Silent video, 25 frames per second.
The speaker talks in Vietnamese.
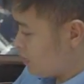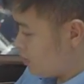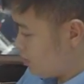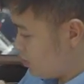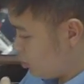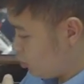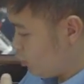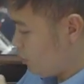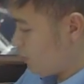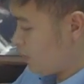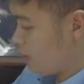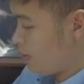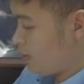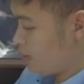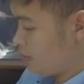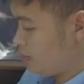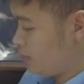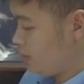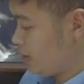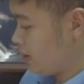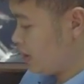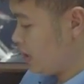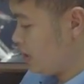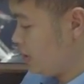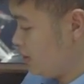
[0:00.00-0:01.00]
như quý vị các bạn có
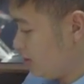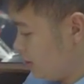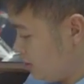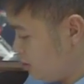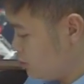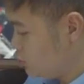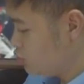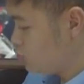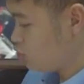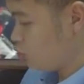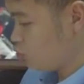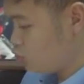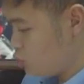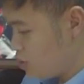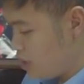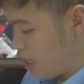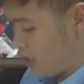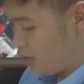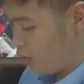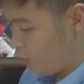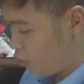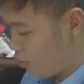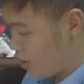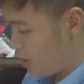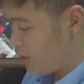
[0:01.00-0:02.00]
thể thấy như chỗ Duy
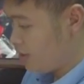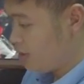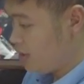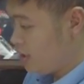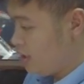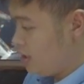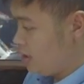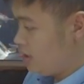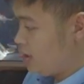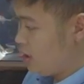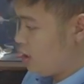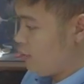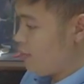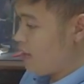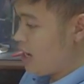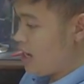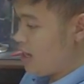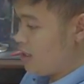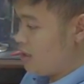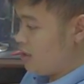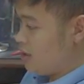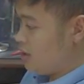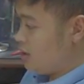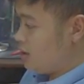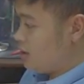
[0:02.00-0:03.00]
đang ngồi đây Nếu mà
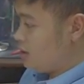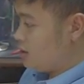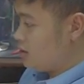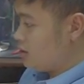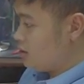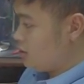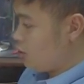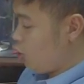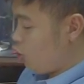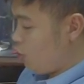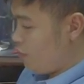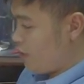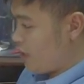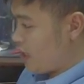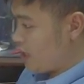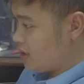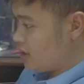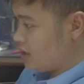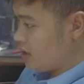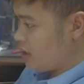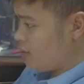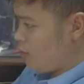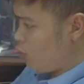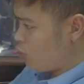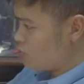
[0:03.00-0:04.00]
đối với cả
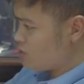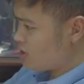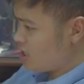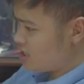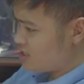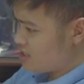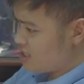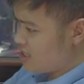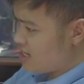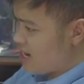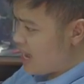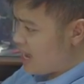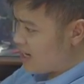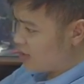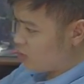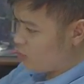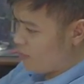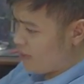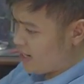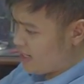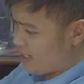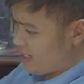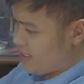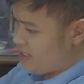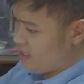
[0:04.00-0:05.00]
những cái mẫu xe sedan của
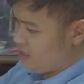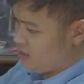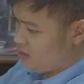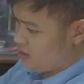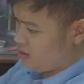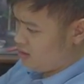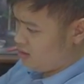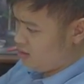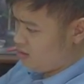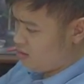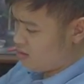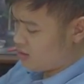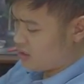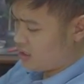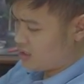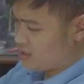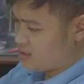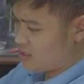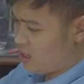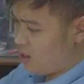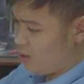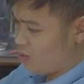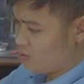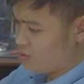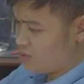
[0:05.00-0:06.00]
Bentley thì thường đằng
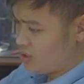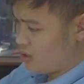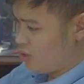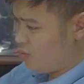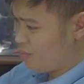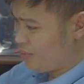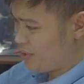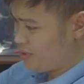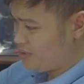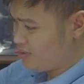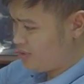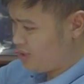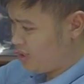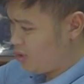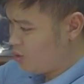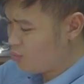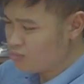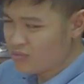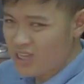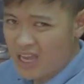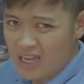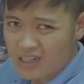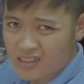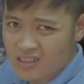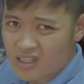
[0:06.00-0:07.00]
sau sẽ có một cái, cái
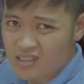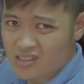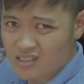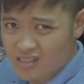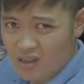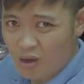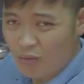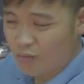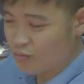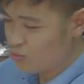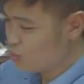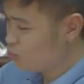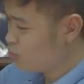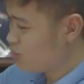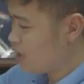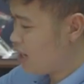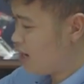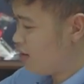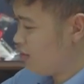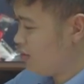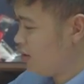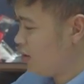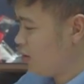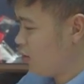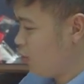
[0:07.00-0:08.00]
không gian rất rộng chúng ta
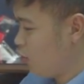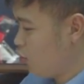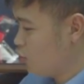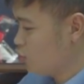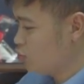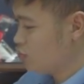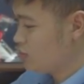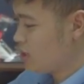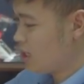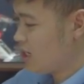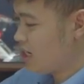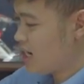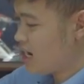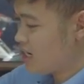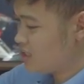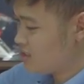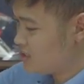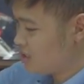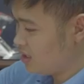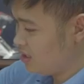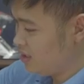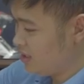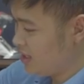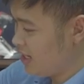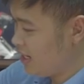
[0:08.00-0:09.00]
có thể ngồi chúng ta gác
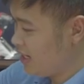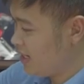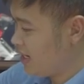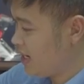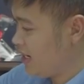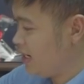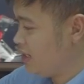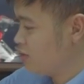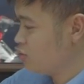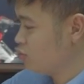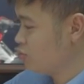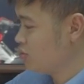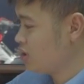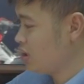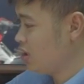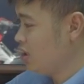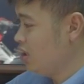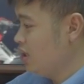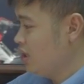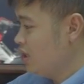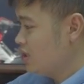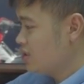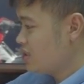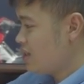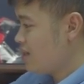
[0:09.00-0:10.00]
chân lên hay là chúng ta
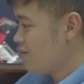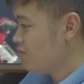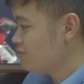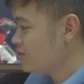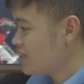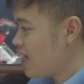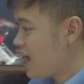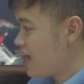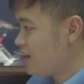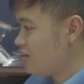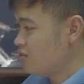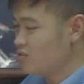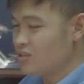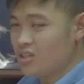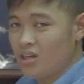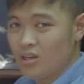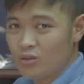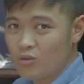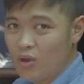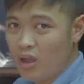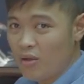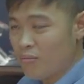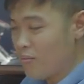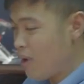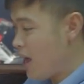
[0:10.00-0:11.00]
thao tác nó rất là
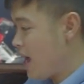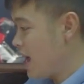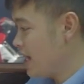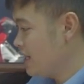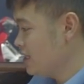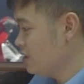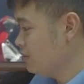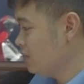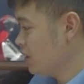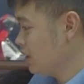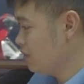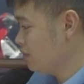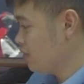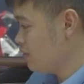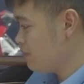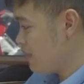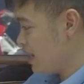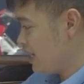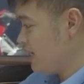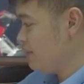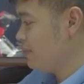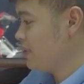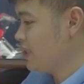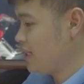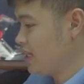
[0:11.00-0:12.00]
thoải mái nhưng mà với
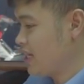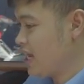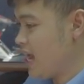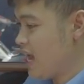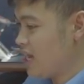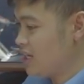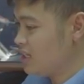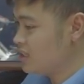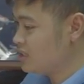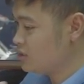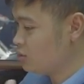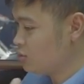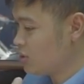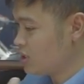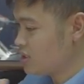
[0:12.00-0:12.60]
Bentley Bentayga thì chúng